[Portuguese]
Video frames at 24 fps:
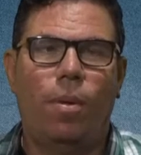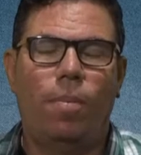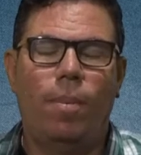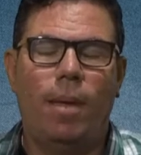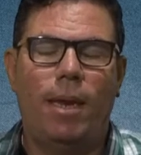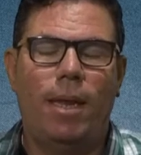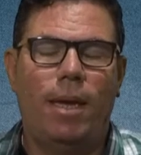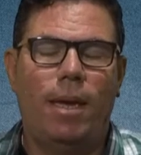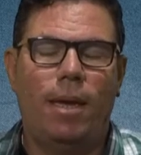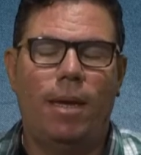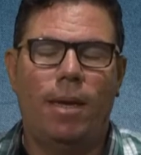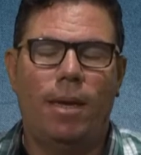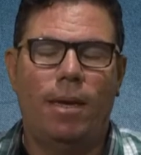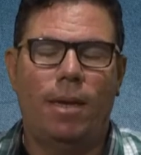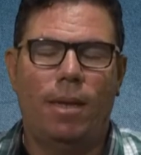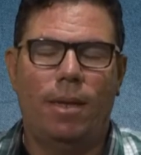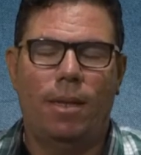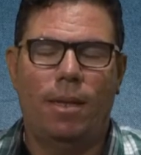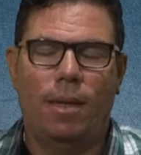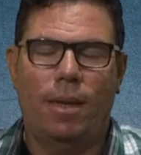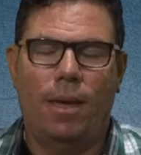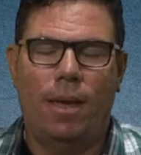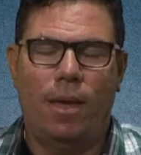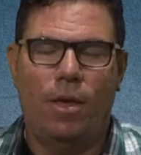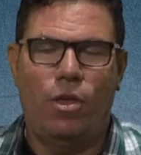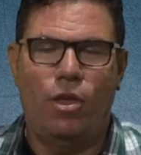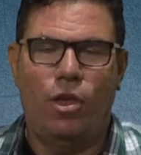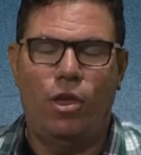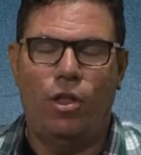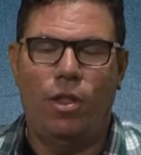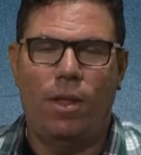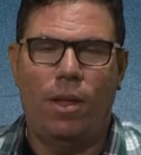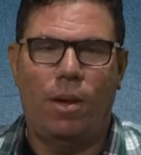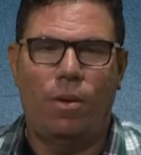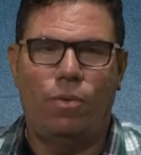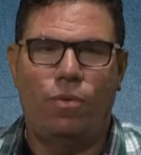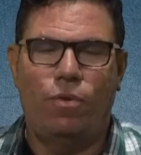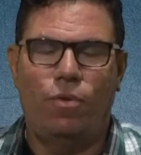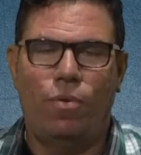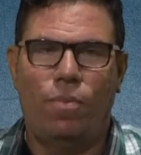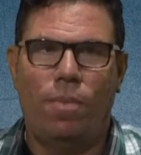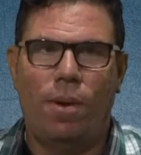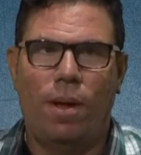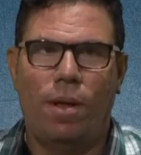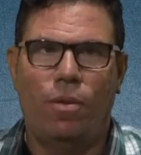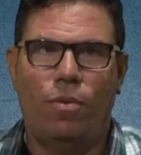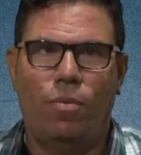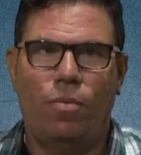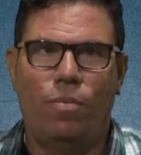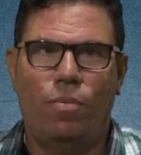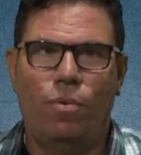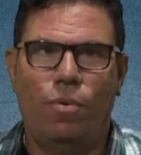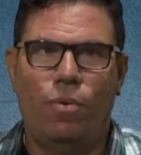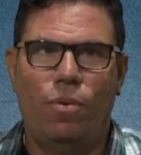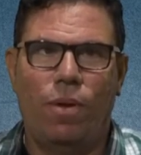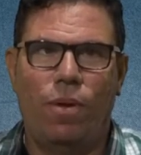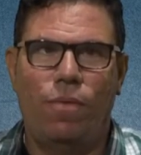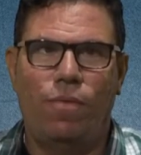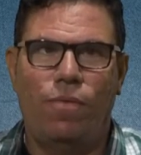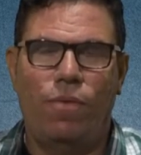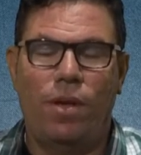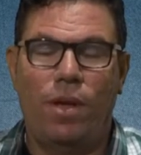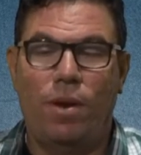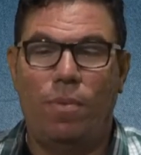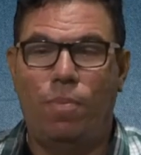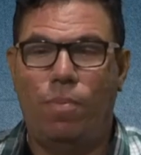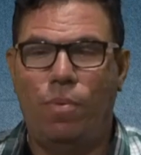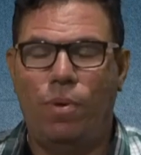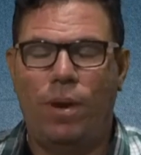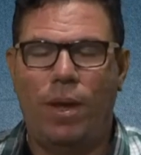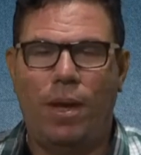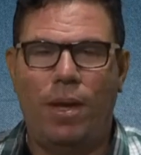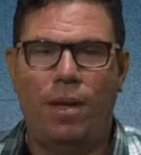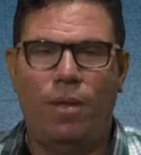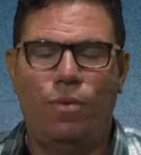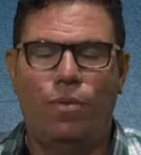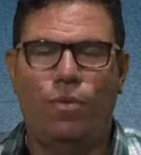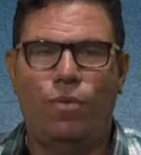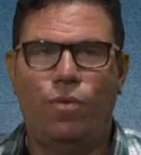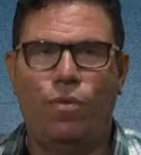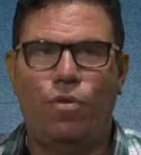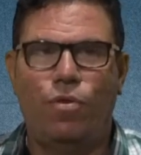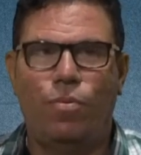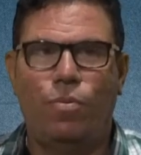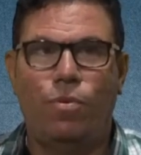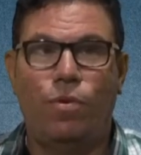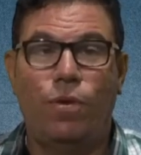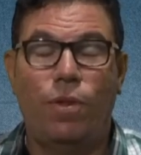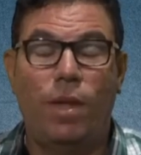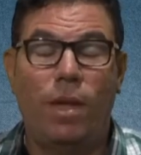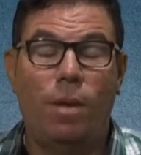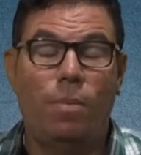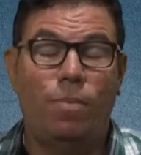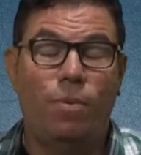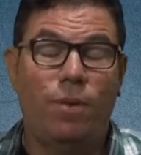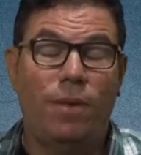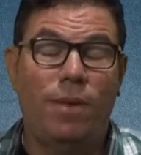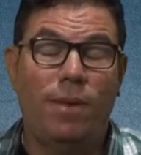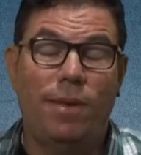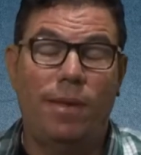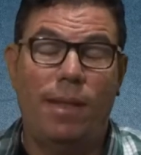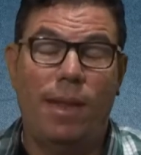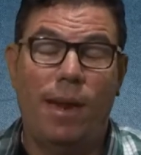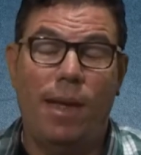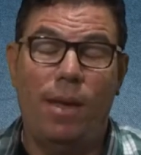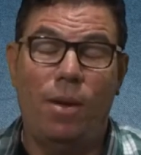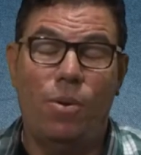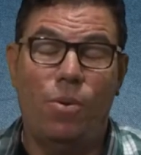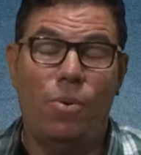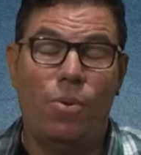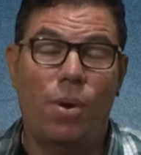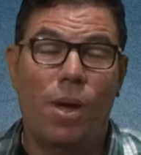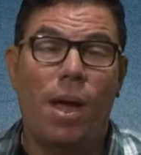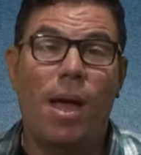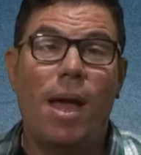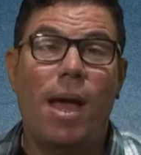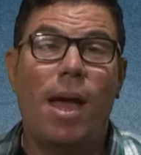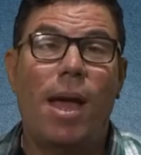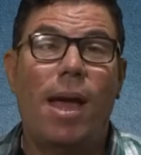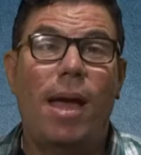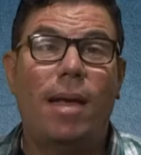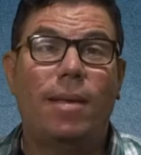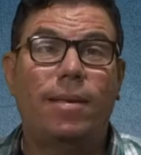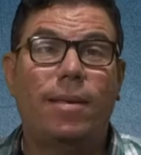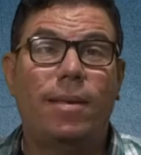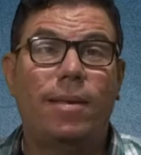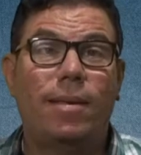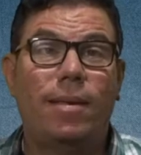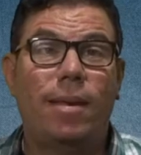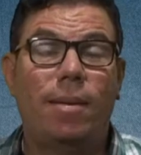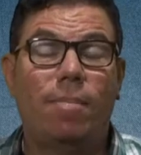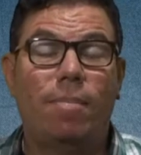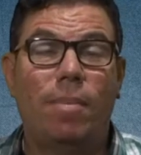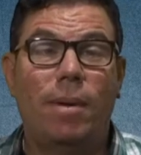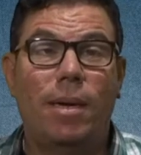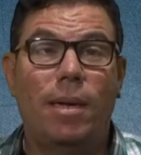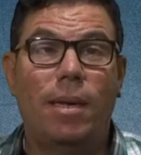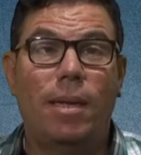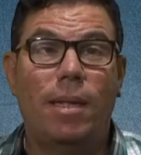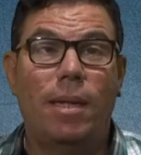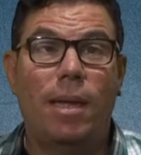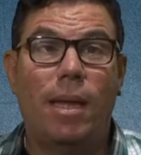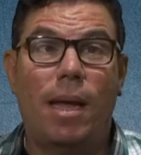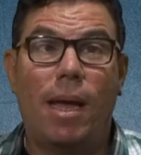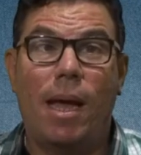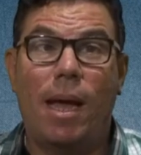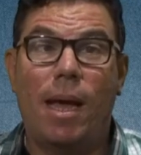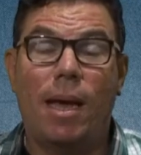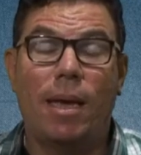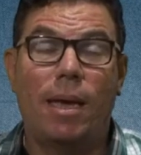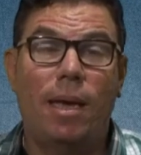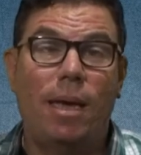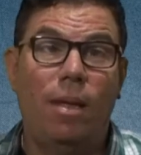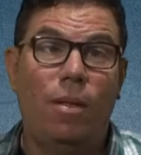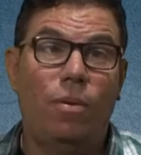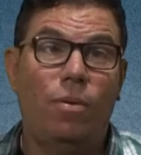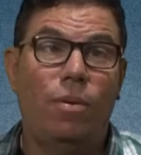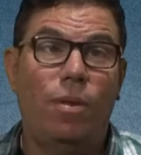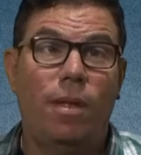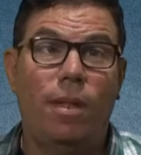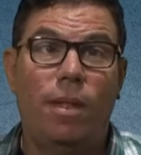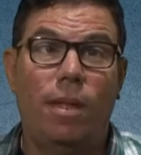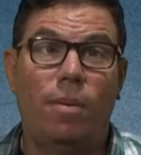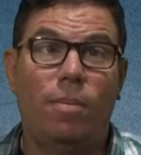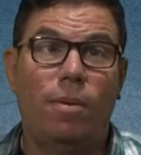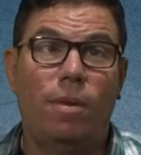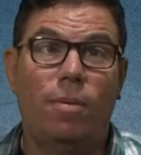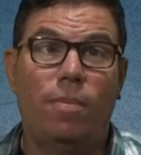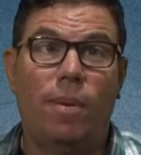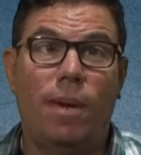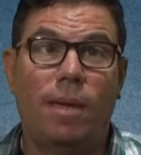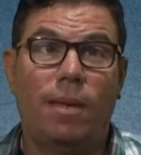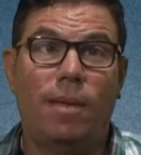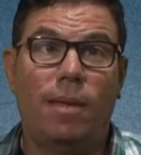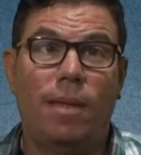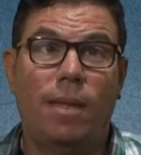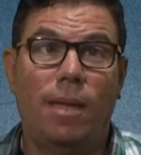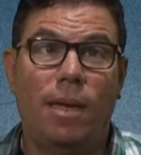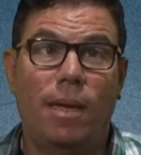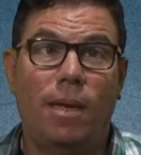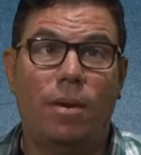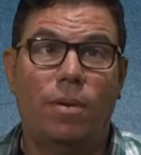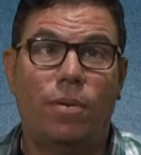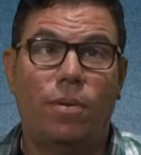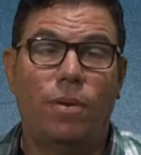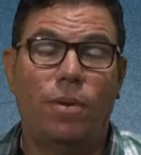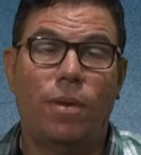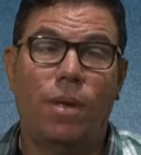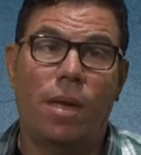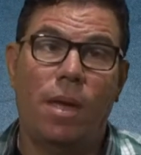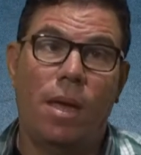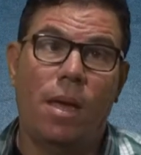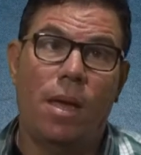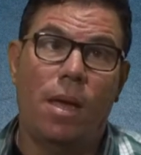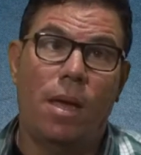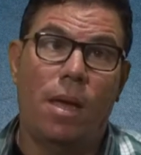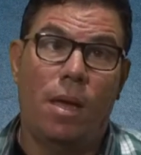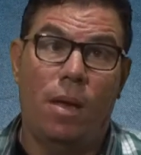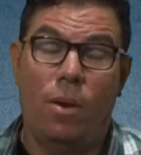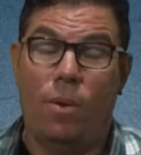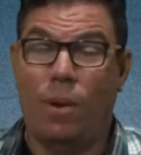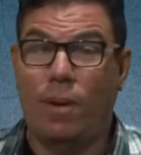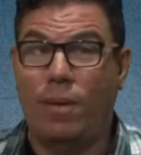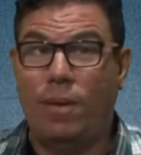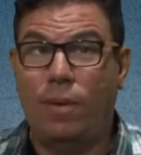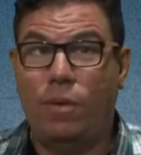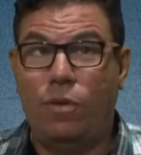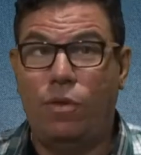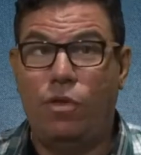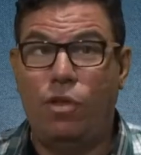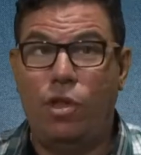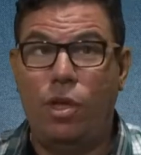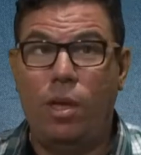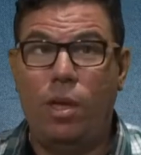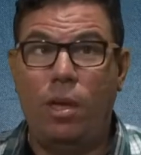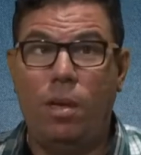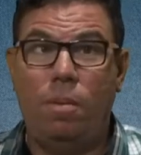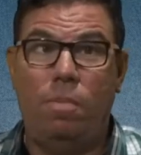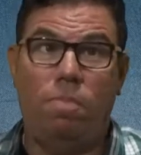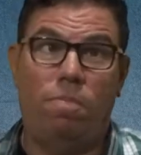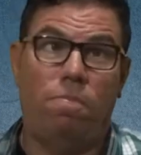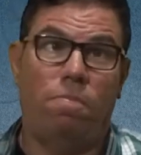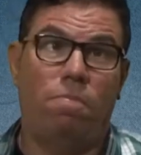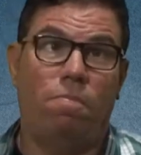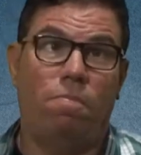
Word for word: americana que a gente está acostumado muito a ver por aí nos últimos tempos, estreou essa semana aqui nos cinemas brasileiros. Eu assisti